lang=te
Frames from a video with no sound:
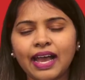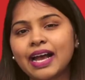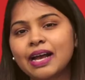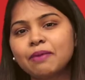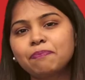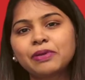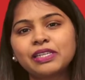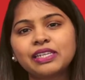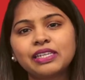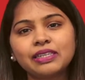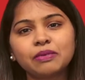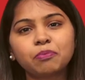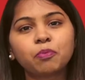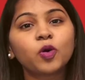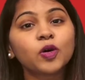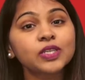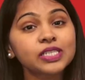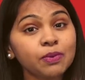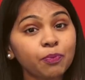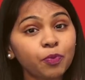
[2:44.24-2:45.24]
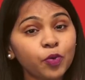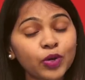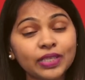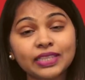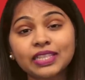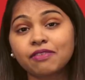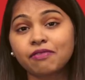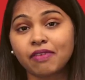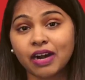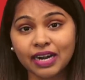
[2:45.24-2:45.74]
యాపిల్
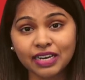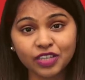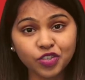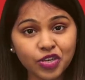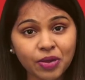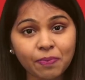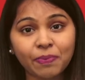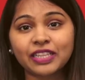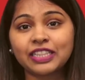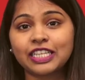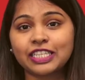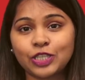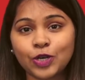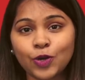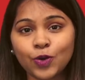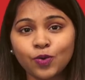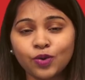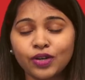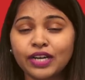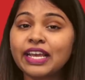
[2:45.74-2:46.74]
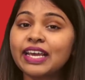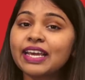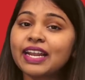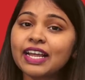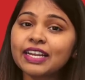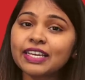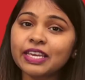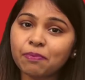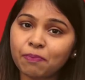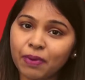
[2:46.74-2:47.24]
మోసపూరిత వాణిజ్య పద్ధతిలో
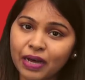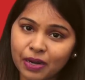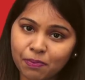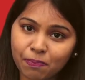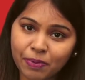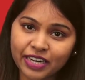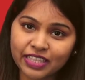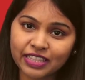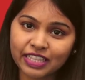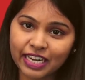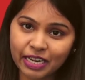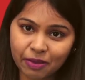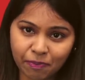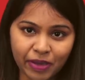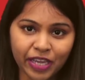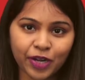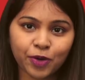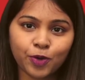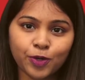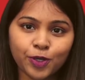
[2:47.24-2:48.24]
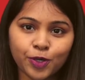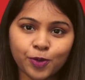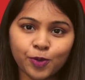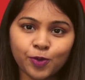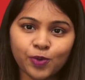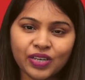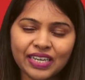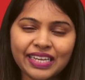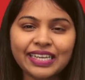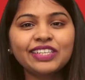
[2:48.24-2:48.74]
నేరానికి పాల్పడిందని పేర్కొంటూ
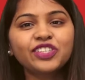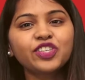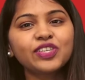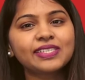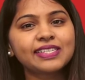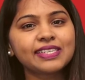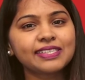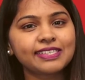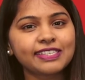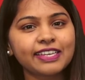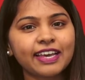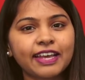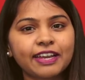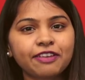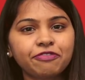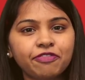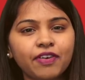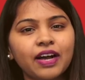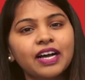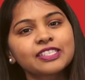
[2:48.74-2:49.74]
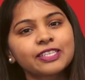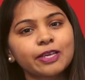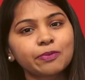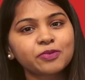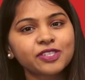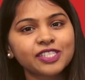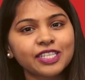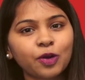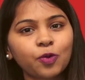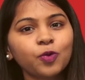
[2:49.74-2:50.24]
డీజీసీసీఆర్ఎఫ్ ఆ
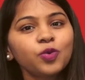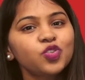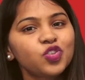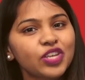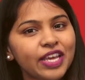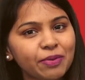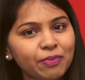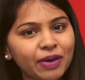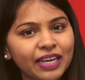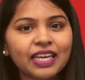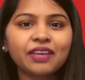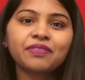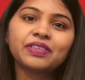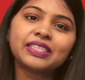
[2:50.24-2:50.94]
సంస్థకు జరిమానా